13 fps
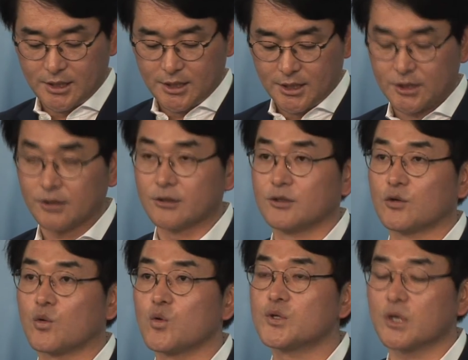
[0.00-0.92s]
저는
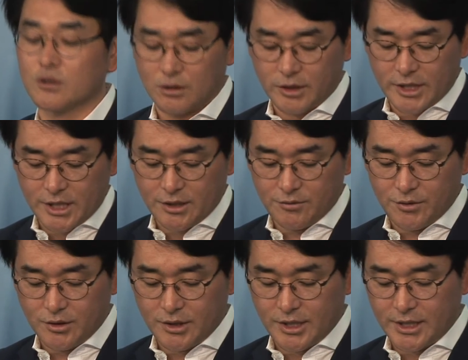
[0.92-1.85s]

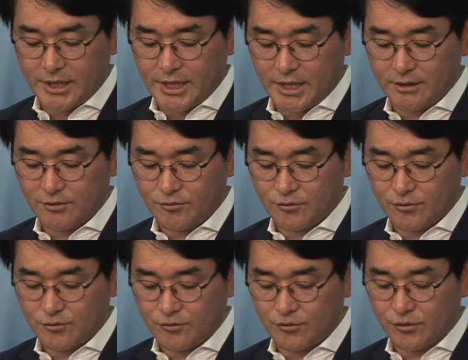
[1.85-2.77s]
공정거래위원회에 대한
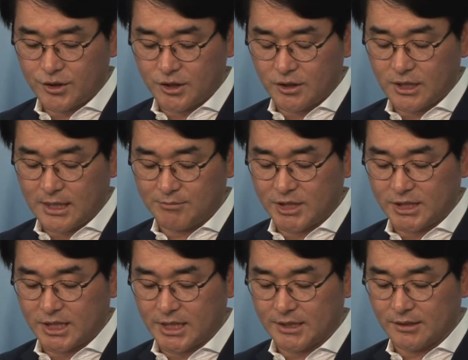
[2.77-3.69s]

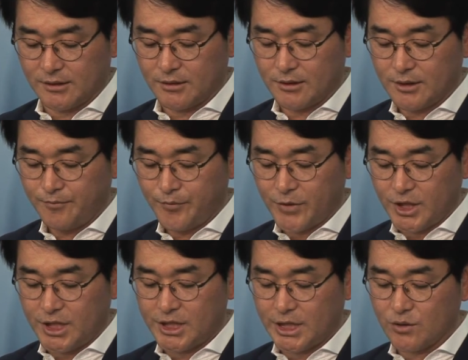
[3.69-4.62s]
국정감사장에서
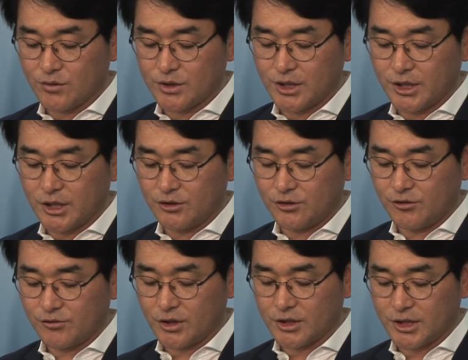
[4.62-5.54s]
이재용 증인을
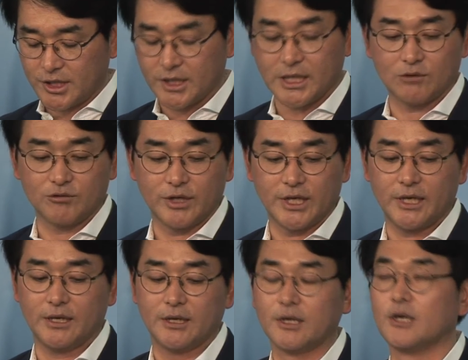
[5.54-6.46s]
출석시킨
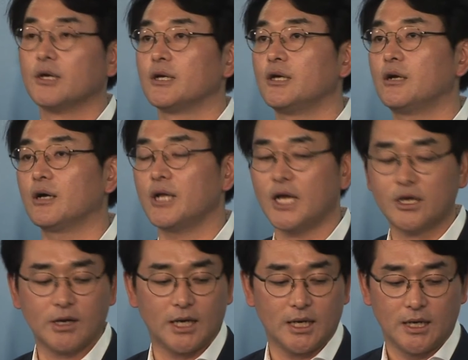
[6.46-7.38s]
가운데 이러한
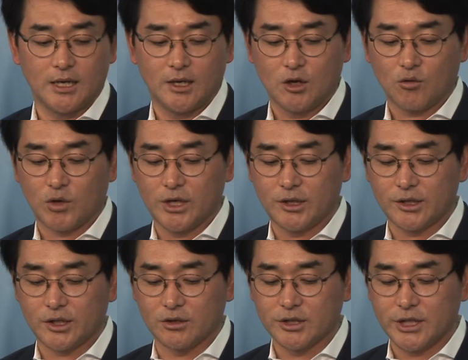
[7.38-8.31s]
행위가 과연
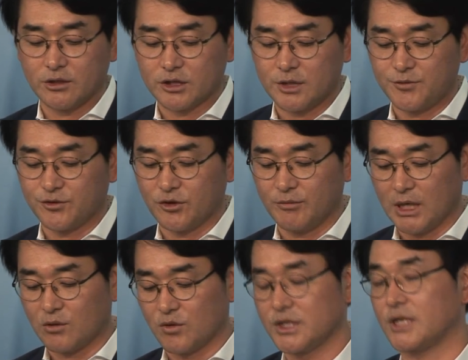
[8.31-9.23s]
경제력 집중을
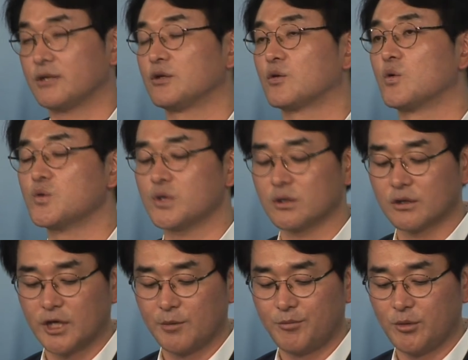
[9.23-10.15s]
막고자 하는
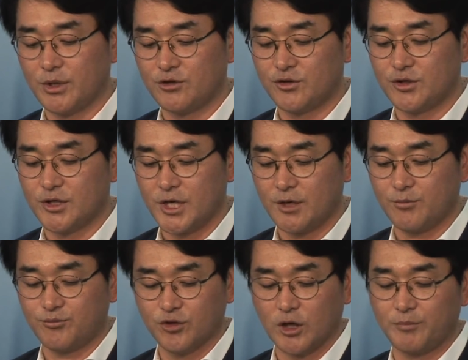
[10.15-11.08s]
공정거래법의
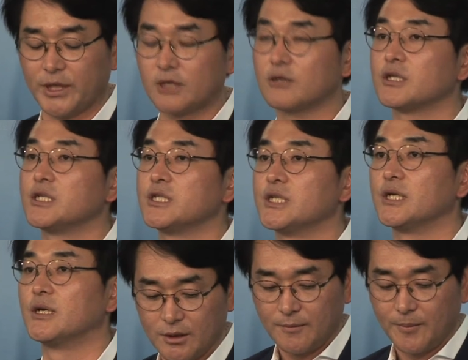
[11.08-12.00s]
취지에 부합하는 것인지,
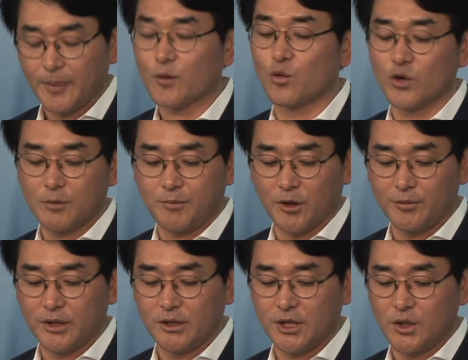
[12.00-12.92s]

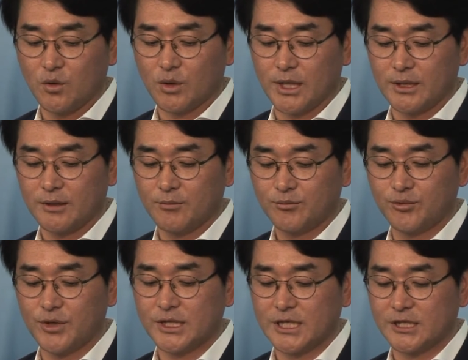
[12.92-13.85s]
공익법인을 이용한
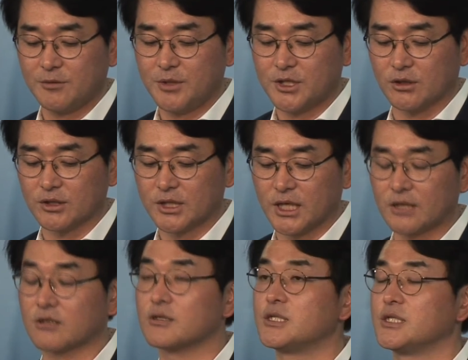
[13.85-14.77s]
부의 세습이
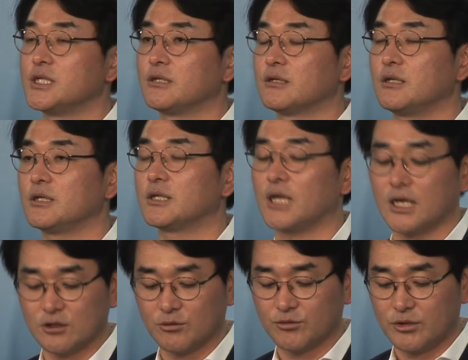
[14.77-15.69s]
정당한 것인지 등을
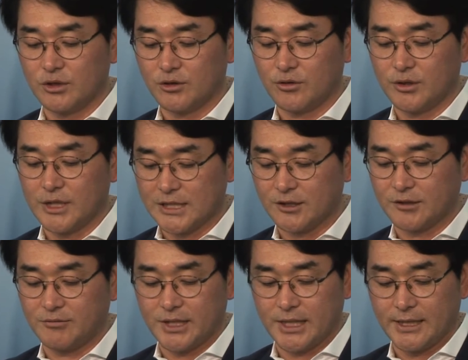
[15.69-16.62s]
따져물을
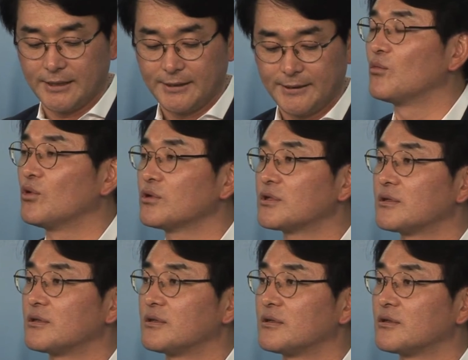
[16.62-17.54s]
예정입니다.
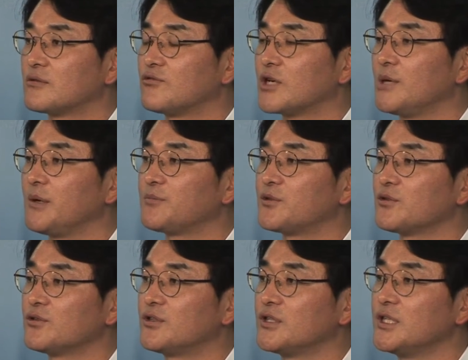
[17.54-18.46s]
국감
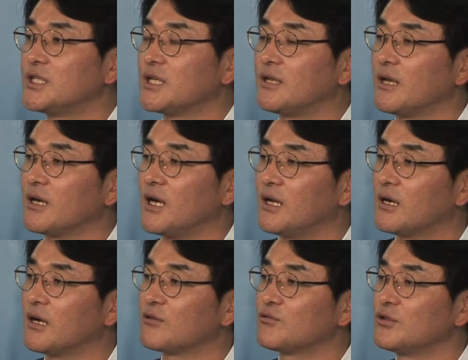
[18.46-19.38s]
앞두고 증인 채택 하나
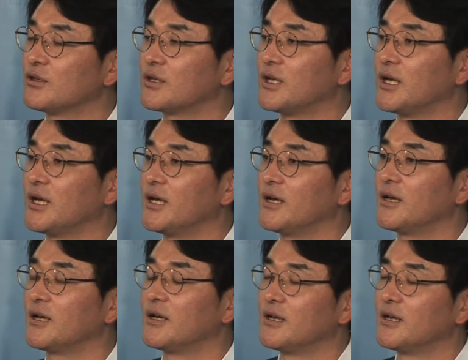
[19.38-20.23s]
갖고 이렇게